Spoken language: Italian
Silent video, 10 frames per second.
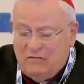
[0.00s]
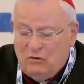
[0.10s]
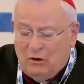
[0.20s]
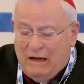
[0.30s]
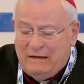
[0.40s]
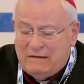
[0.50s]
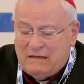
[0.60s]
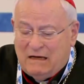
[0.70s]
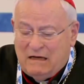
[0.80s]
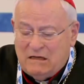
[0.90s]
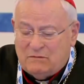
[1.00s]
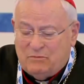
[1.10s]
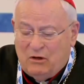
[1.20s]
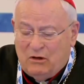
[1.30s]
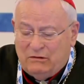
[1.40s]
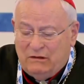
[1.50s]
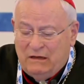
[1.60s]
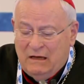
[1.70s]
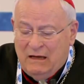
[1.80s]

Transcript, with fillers: violenza che esplode